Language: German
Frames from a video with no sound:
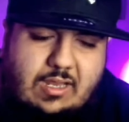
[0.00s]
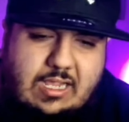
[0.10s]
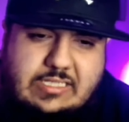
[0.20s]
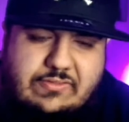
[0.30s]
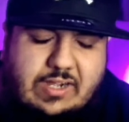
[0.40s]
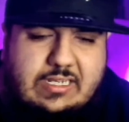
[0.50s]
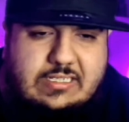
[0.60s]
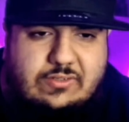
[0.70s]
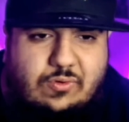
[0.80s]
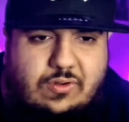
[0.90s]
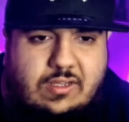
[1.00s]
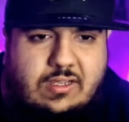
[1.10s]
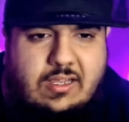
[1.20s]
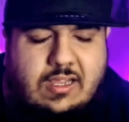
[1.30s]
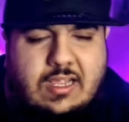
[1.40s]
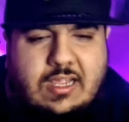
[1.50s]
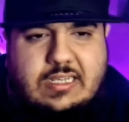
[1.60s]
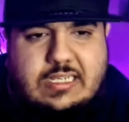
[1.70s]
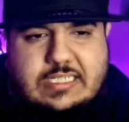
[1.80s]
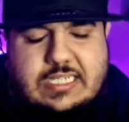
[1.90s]
es war dann so,
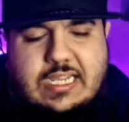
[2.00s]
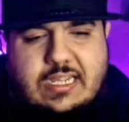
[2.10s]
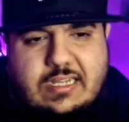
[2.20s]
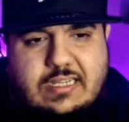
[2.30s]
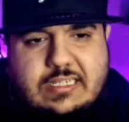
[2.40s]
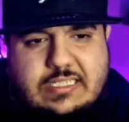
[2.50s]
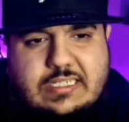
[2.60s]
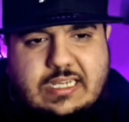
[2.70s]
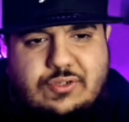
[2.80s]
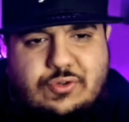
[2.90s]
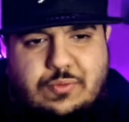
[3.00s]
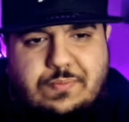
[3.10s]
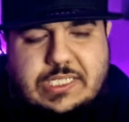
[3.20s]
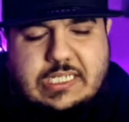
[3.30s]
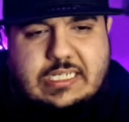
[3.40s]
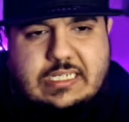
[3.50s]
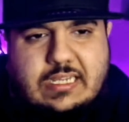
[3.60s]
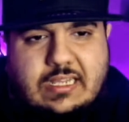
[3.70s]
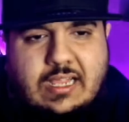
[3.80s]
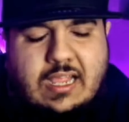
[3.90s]
dass der, dass der Typ sich
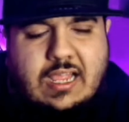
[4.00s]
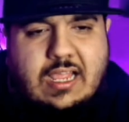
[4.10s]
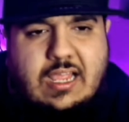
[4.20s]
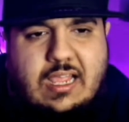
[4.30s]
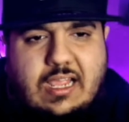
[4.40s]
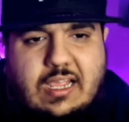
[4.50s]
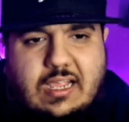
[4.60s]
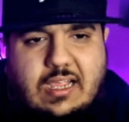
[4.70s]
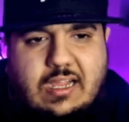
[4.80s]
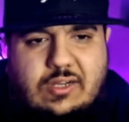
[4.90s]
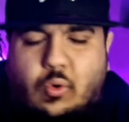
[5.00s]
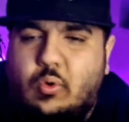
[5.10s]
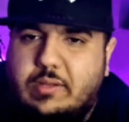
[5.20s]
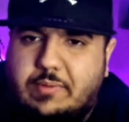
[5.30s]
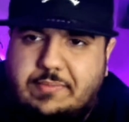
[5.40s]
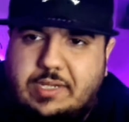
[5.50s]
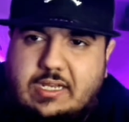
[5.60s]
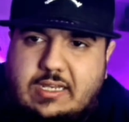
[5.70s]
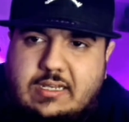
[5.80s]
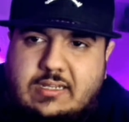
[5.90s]
äh, Kohle bei mir
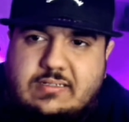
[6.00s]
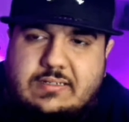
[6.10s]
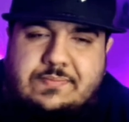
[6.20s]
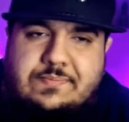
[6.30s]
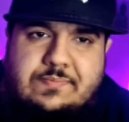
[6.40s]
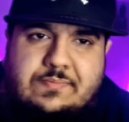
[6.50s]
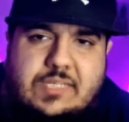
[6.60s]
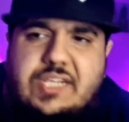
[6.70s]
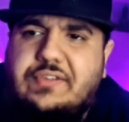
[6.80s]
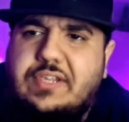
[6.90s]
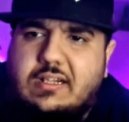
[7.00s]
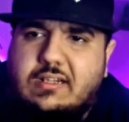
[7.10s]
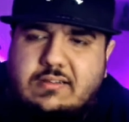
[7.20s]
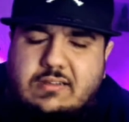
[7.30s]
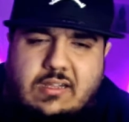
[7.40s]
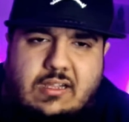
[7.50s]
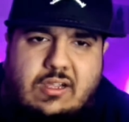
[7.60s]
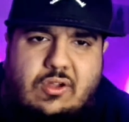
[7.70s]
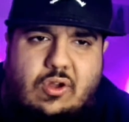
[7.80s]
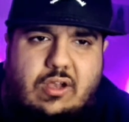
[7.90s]
geliehen hatte. Nicht viel
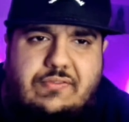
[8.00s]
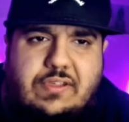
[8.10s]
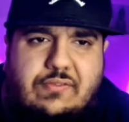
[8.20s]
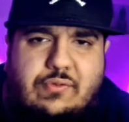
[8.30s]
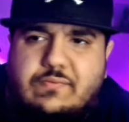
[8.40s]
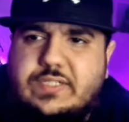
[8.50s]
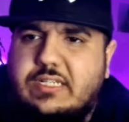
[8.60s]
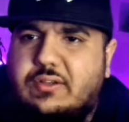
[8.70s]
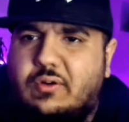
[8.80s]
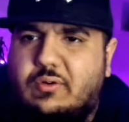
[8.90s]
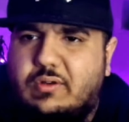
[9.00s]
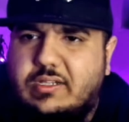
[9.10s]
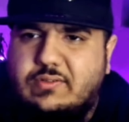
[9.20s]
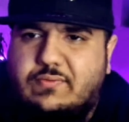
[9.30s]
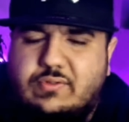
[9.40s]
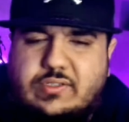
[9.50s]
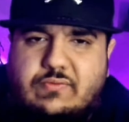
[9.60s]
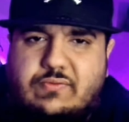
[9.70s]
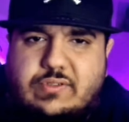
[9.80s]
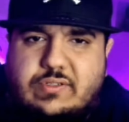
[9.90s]
irgendwie 50 Euro oder so für so,
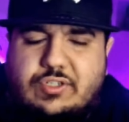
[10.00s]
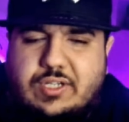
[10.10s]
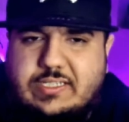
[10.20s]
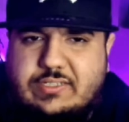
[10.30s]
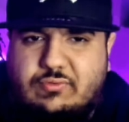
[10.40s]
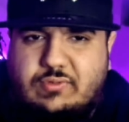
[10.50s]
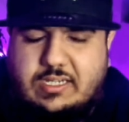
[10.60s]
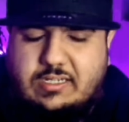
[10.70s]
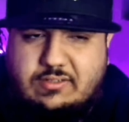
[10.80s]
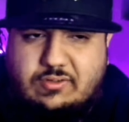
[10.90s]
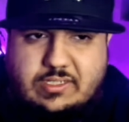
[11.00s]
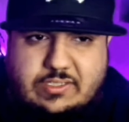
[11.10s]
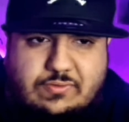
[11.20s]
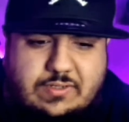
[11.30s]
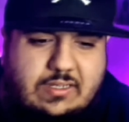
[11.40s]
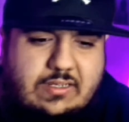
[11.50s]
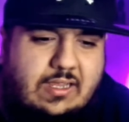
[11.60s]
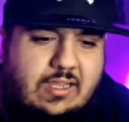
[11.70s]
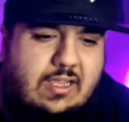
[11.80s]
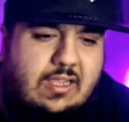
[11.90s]
für so ein scheiß Zugticket oder so, ne?
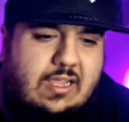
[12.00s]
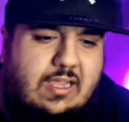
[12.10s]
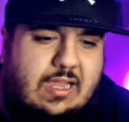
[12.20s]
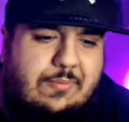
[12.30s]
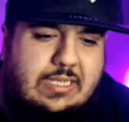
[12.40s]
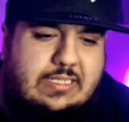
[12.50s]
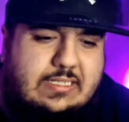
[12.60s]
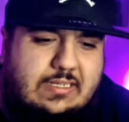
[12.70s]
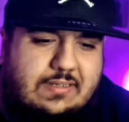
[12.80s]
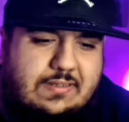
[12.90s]
Er meinte,